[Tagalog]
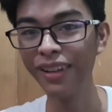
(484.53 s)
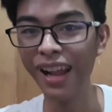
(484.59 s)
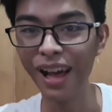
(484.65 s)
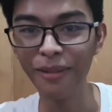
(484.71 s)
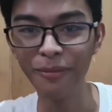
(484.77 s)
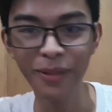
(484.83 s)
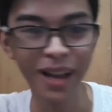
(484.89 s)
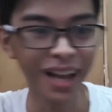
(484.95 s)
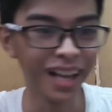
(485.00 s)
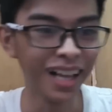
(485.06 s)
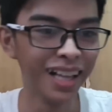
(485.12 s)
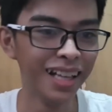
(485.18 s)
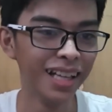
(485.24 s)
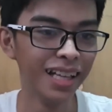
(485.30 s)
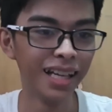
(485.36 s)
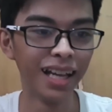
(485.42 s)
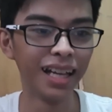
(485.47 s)
wala pa.
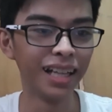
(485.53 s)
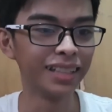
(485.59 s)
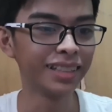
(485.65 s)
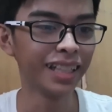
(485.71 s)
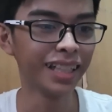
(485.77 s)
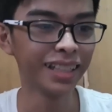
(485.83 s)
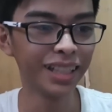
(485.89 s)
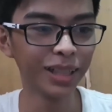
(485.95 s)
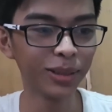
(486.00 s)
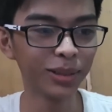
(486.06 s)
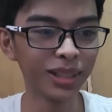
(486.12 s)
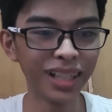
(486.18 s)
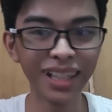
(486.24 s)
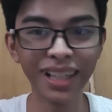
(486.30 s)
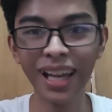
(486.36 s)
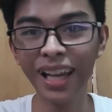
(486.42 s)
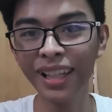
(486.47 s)
Kasi hindi ko
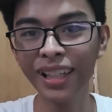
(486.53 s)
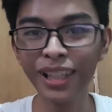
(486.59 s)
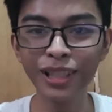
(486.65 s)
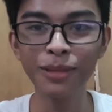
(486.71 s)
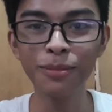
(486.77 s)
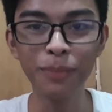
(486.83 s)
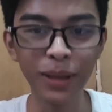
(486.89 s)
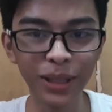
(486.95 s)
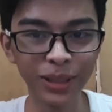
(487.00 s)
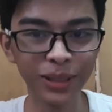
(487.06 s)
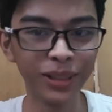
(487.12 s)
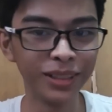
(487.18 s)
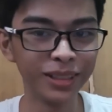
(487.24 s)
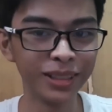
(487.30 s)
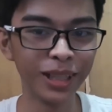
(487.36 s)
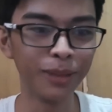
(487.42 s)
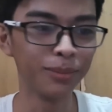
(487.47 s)
talaga in-expect
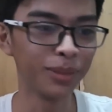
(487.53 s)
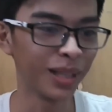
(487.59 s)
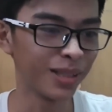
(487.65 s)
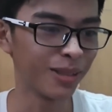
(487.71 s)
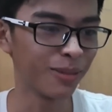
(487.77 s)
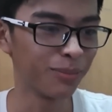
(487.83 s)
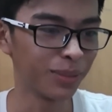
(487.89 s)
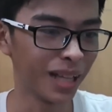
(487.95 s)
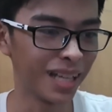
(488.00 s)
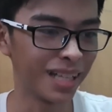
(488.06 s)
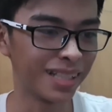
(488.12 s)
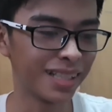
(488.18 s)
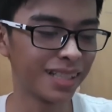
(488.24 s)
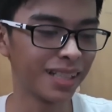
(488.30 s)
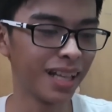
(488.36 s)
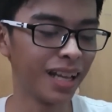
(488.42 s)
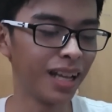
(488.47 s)
yun. Siyempre, surprised.
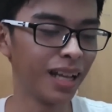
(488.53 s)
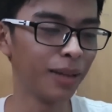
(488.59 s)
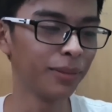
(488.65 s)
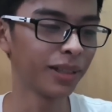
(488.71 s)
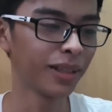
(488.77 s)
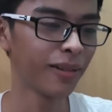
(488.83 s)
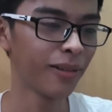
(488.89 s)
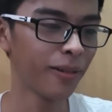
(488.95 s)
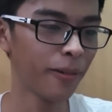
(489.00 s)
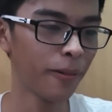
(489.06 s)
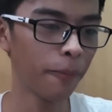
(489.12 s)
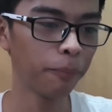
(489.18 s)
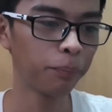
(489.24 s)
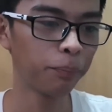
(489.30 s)
Eh, pero,